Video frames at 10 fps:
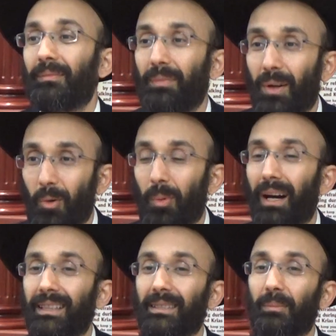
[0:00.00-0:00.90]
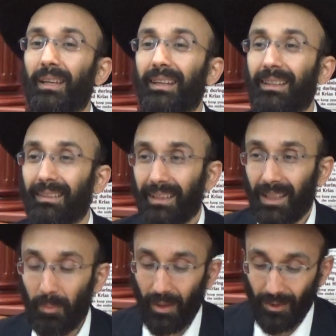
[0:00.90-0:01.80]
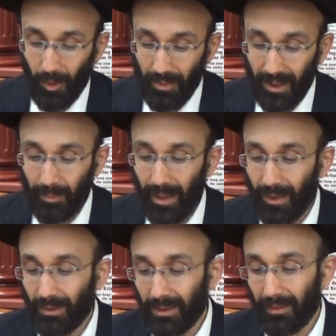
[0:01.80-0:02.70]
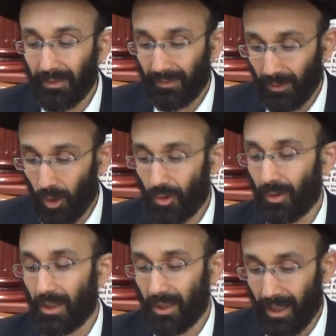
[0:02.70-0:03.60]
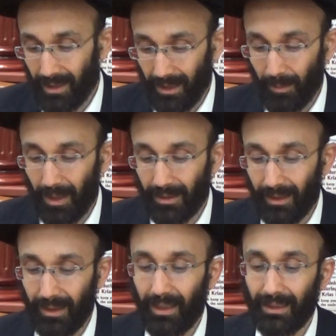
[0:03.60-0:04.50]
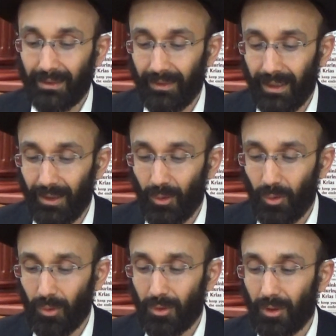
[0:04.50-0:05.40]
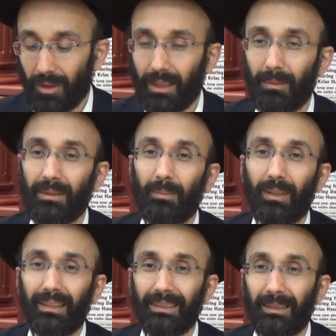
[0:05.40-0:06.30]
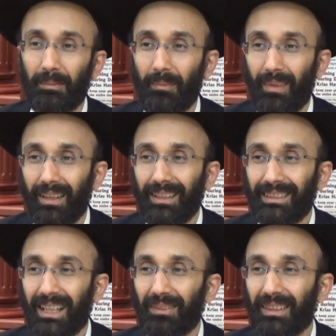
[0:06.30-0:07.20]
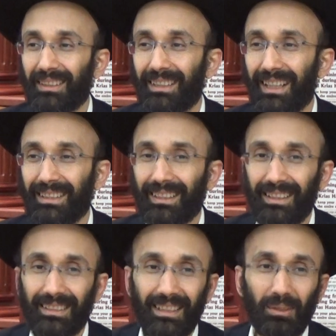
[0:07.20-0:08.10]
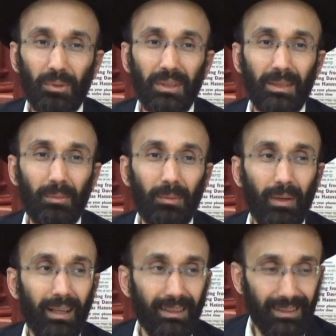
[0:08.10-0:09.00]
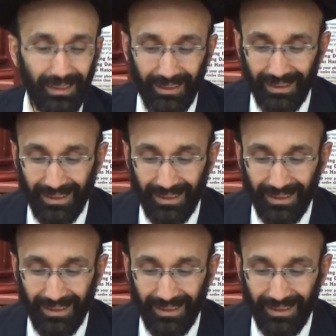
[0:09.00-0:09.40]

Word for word: покупает себе гантели по 150 паунтов, ночью начинает заниматься. Раз, два, о, что-то там заболело. Завтра так, третий раз уже забыл про гантели.